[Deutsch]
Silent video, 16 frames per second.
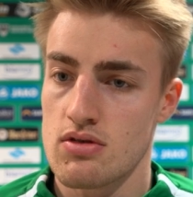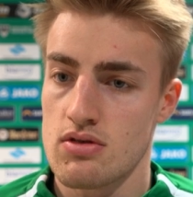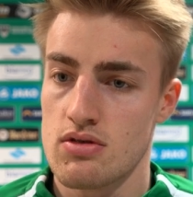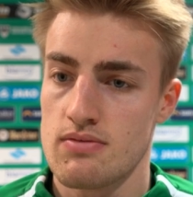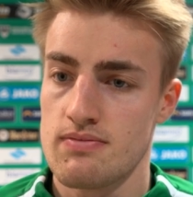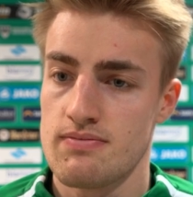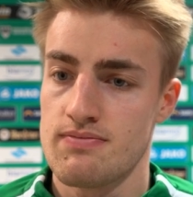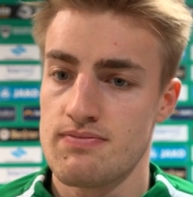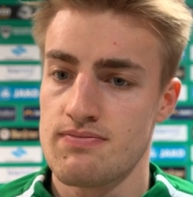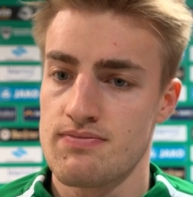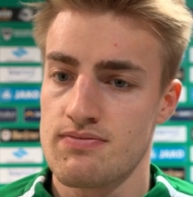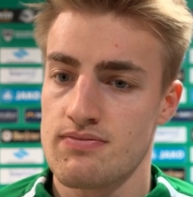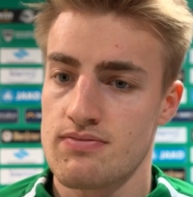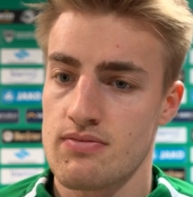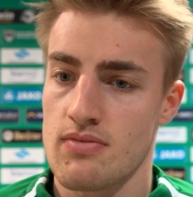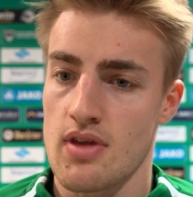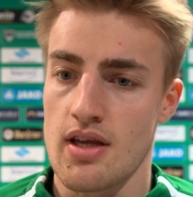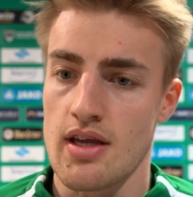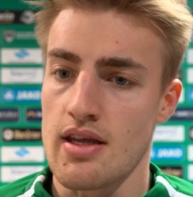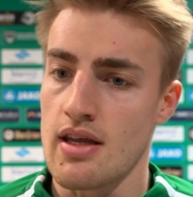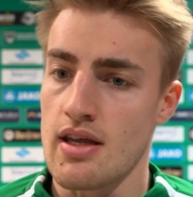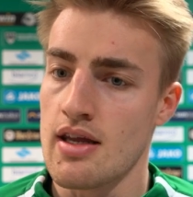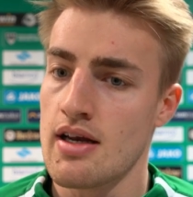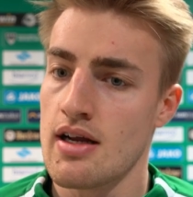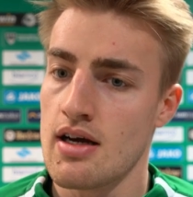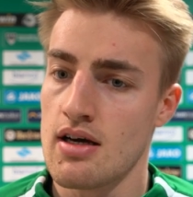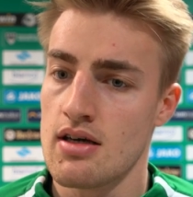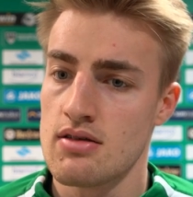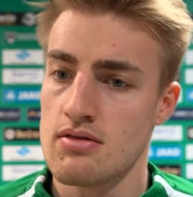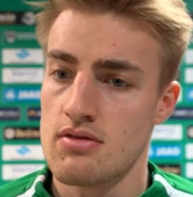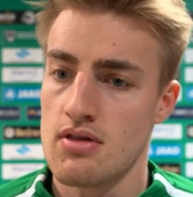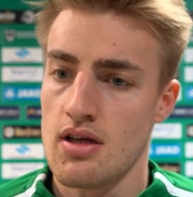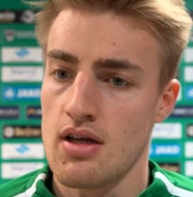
Ähm, gegen Jena